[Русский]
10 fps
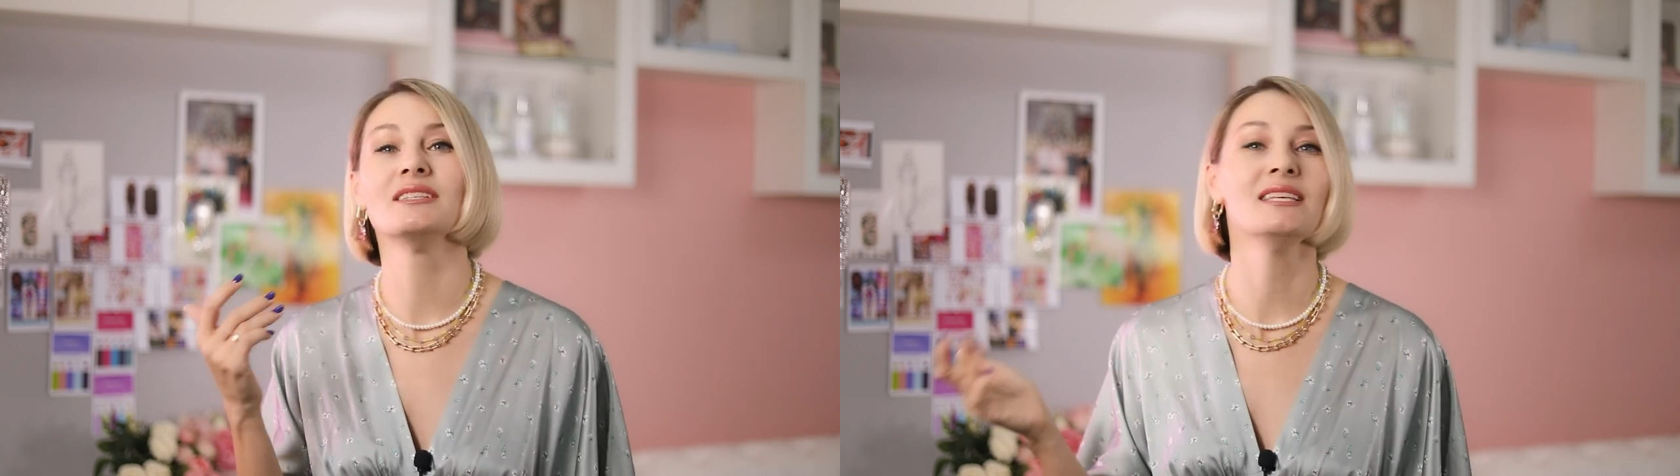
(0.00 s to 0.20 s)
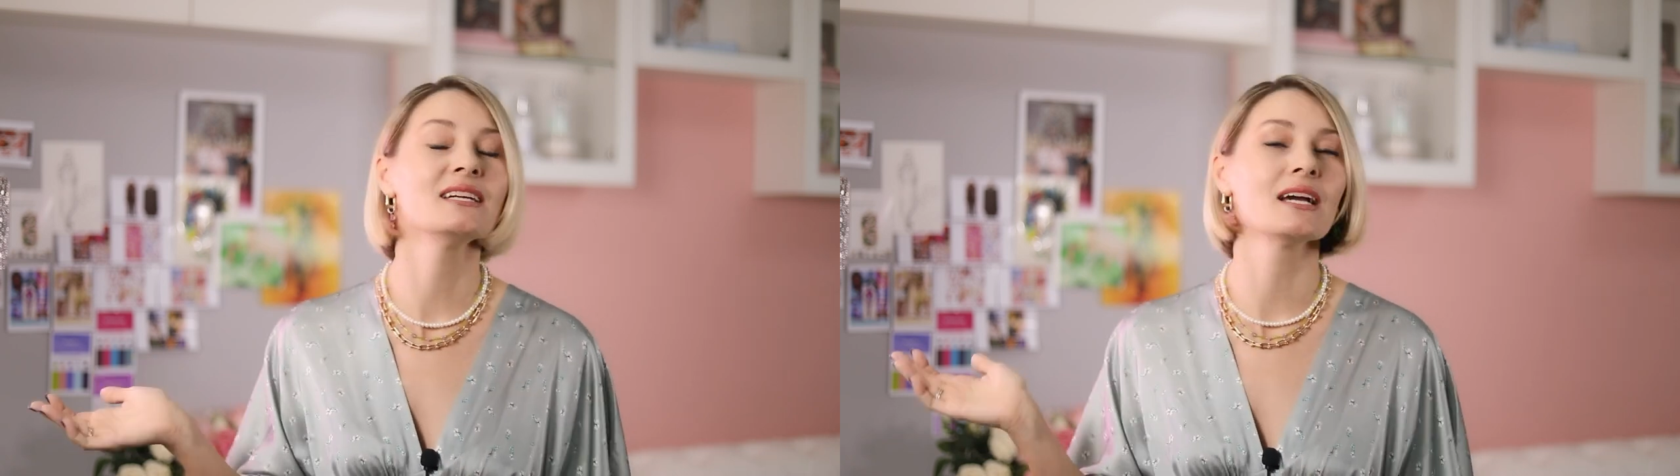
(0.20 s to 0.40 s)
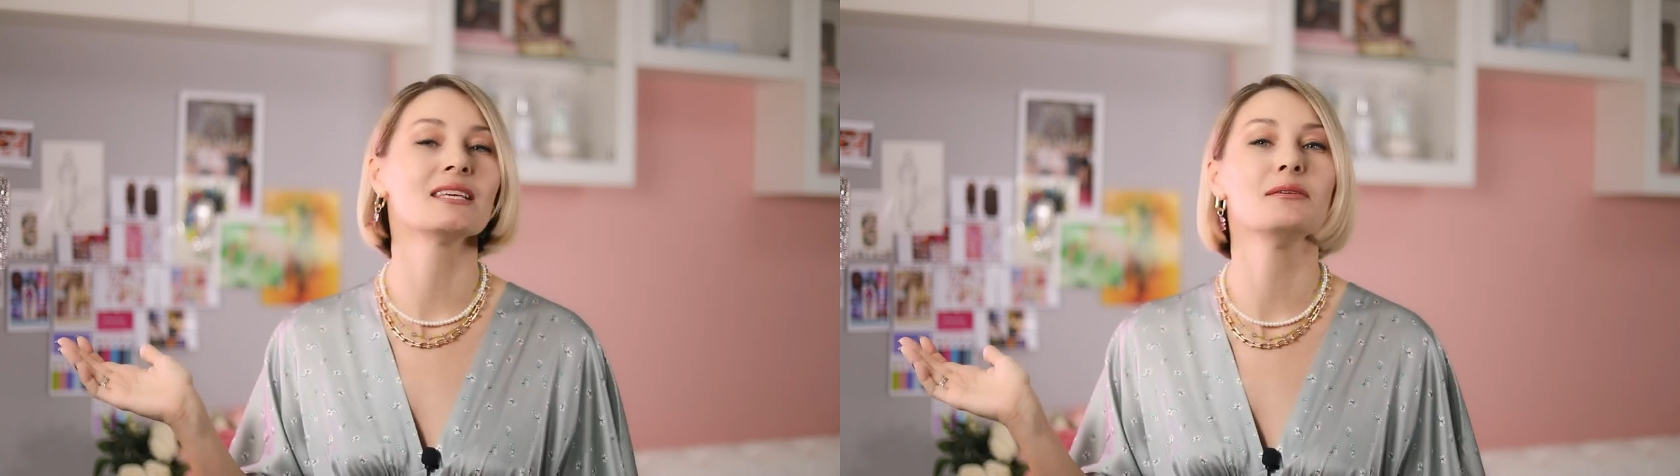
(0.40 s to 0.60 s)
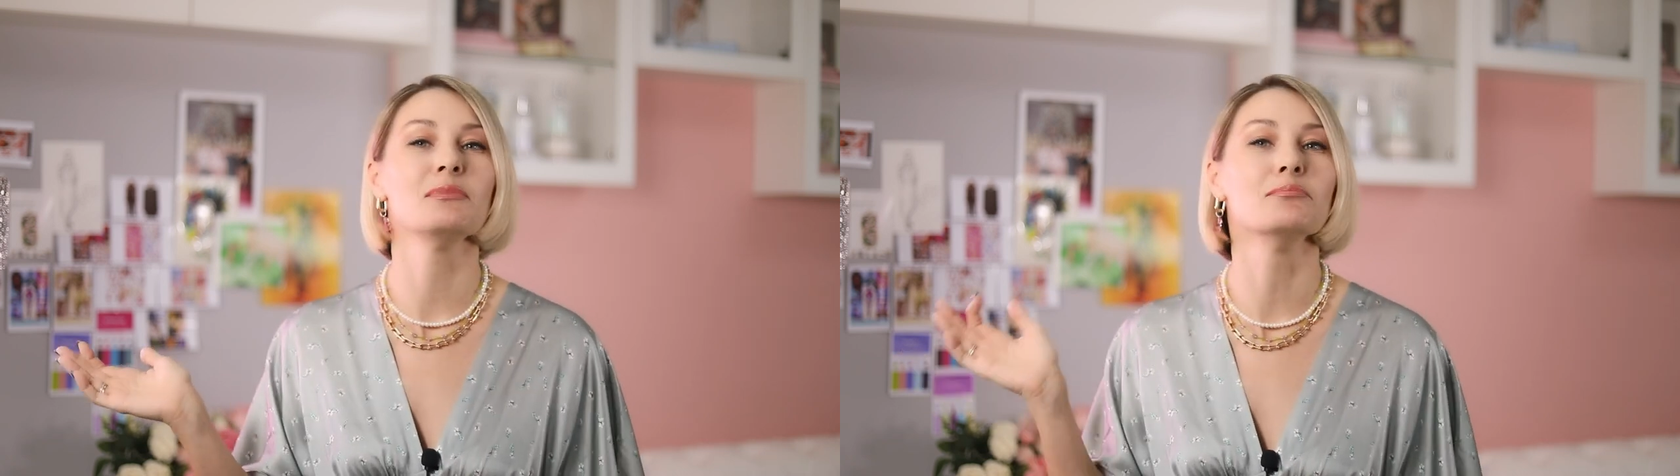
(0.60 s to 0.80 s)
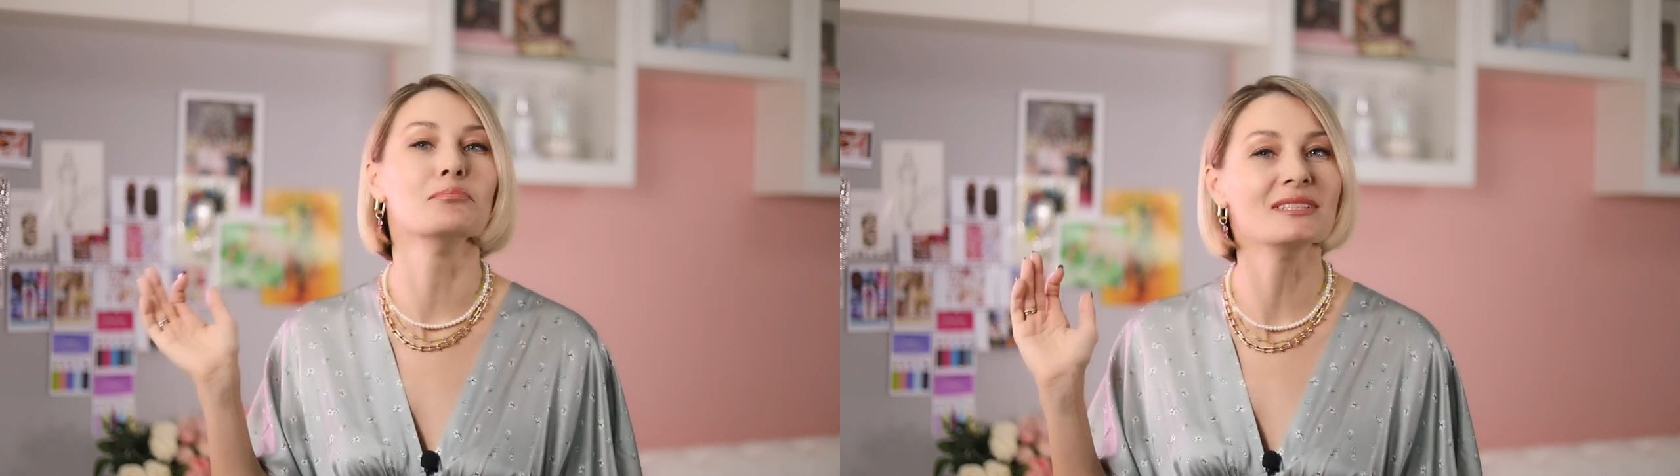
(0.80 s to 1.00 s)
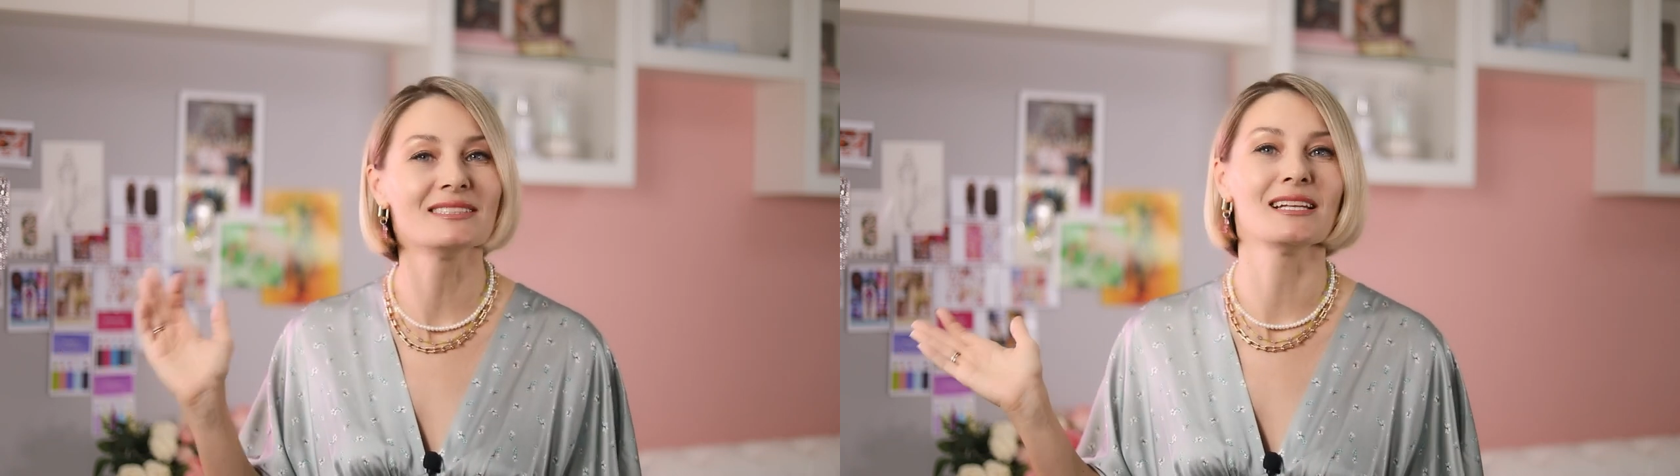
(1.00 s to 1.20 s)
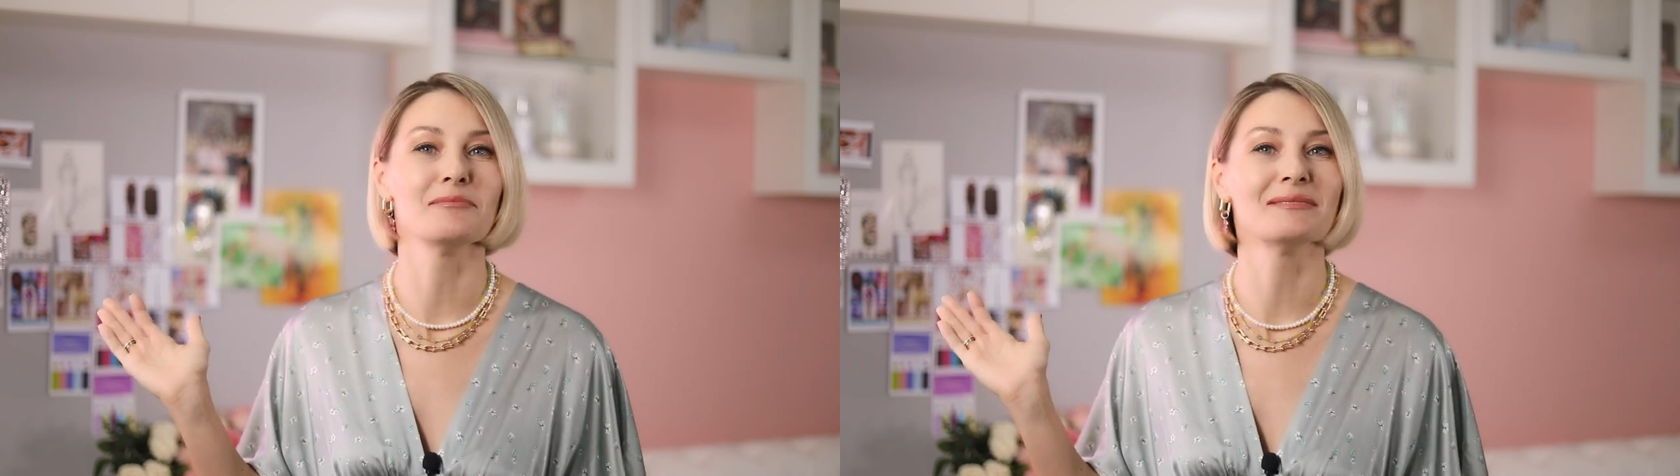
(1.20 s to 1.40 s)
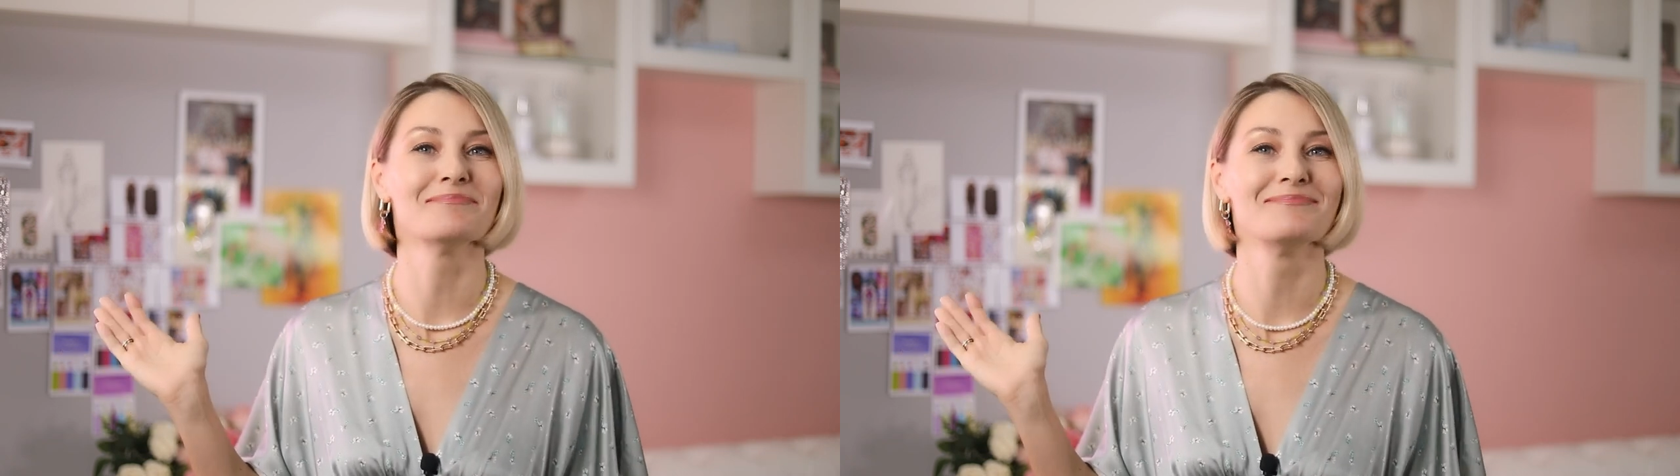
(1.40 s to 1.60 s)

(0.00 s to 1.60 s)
никакими мыслями.